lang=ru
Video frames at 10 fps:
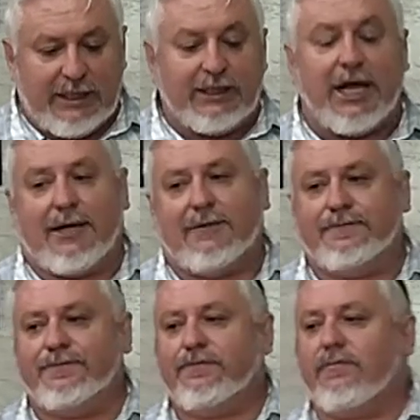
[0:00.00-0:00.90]
Итак,
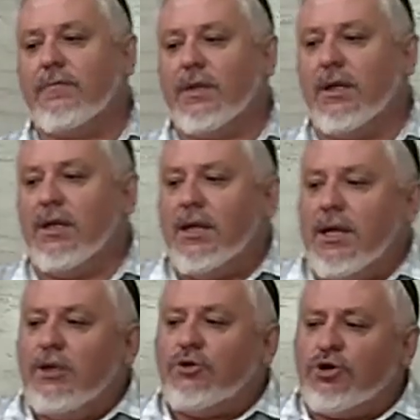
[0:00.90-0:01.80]

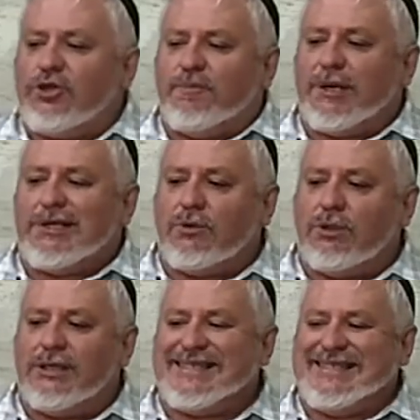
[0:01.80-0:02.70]
то, что
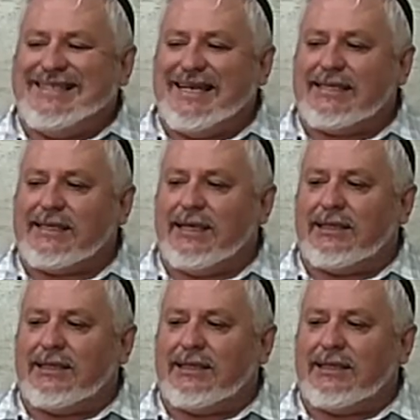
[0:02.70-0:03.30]
происходит здесь,